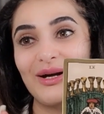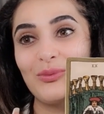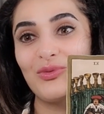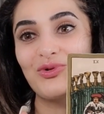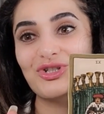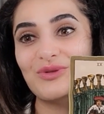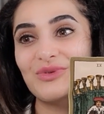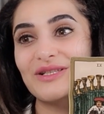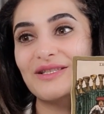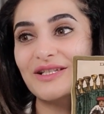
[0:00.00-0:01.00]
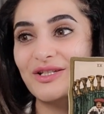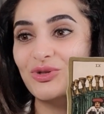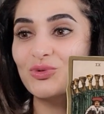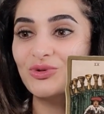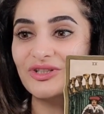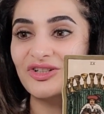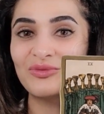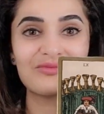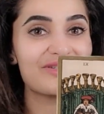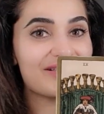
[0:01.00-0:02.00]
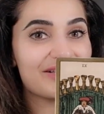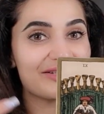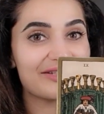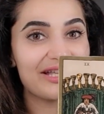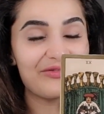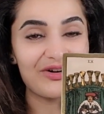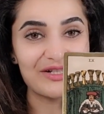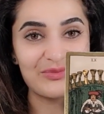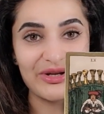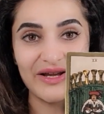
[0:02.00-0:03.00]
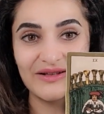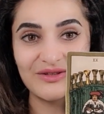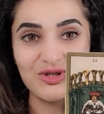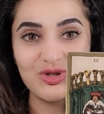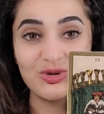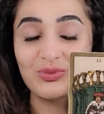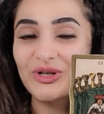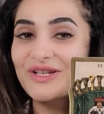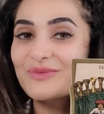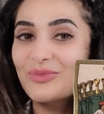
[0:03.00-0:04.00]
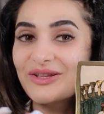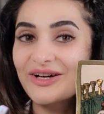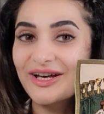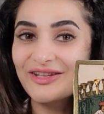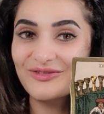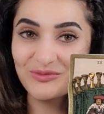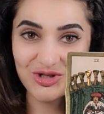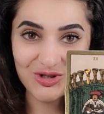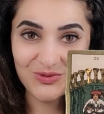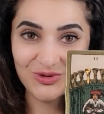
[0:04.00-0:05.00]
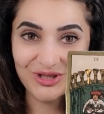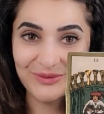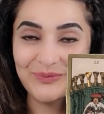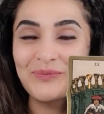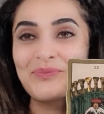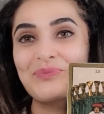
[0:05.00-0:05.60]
Может быть, здесь кто-то сделает для вас приятный сюрприз, подарит вам что-то